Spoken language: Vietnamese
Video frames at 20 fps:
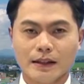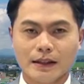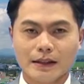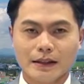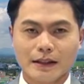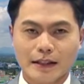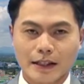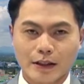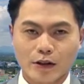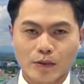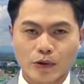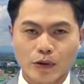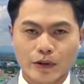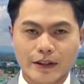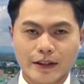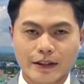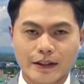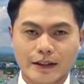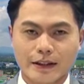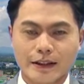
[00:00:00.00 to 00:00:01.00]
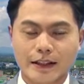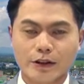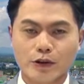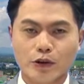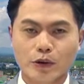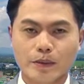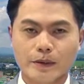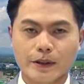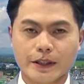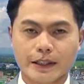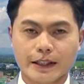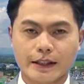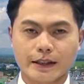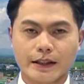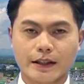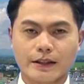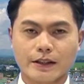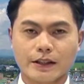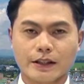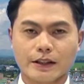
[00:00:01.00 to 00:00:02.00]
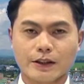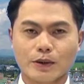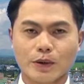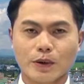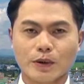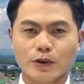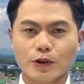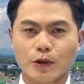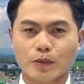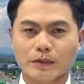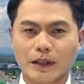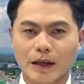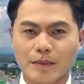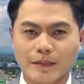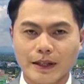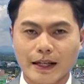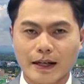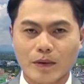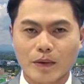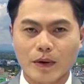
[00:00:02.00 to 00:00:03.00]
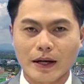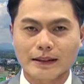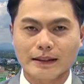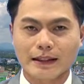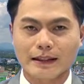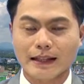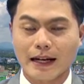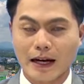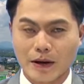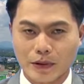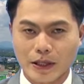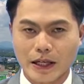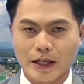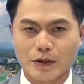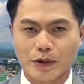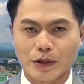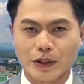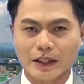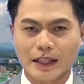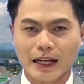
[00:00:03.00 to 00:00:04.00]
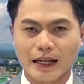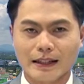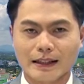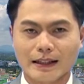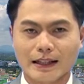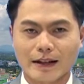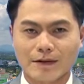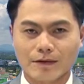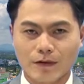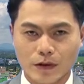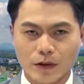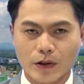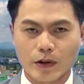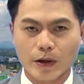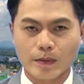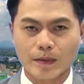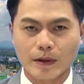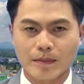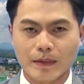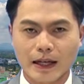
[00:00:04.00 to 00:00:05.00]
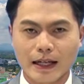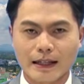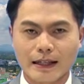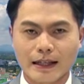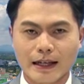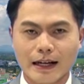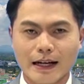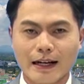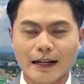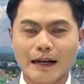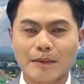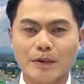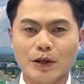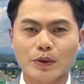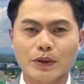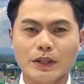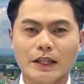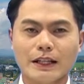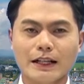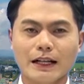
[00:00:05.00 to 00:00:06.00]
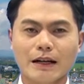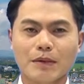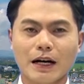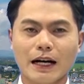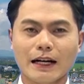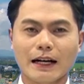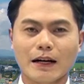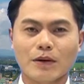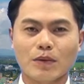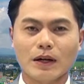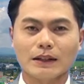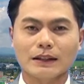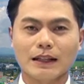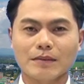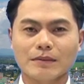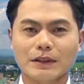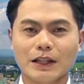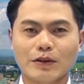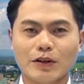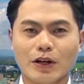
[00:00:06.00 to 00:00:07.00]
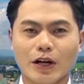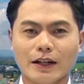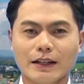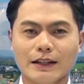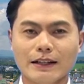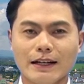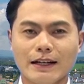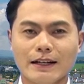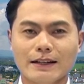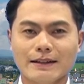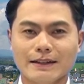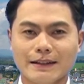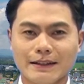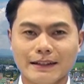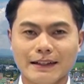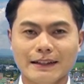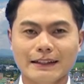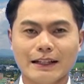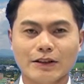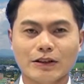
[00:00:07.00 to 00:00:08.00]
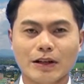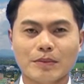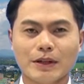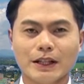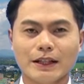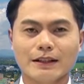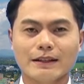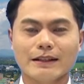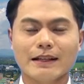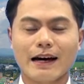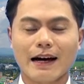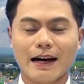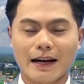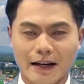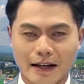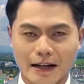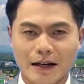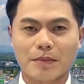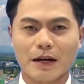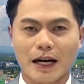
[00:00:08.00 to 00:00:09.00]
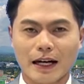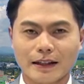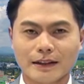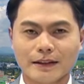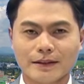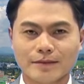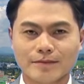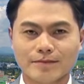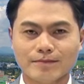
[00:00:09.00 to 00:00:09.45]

Đến đây chúng tôi xin được kết thúc chương trình thời sự của Trung tâm Văn hóa Thể thao và Truyền thanh thành phố Châu Đốc hôm nay. Cảm ơn quý vị và các bạn đã quan tâm theo dõi. Xin kính chào tạm biệt và hẹn gặp lại.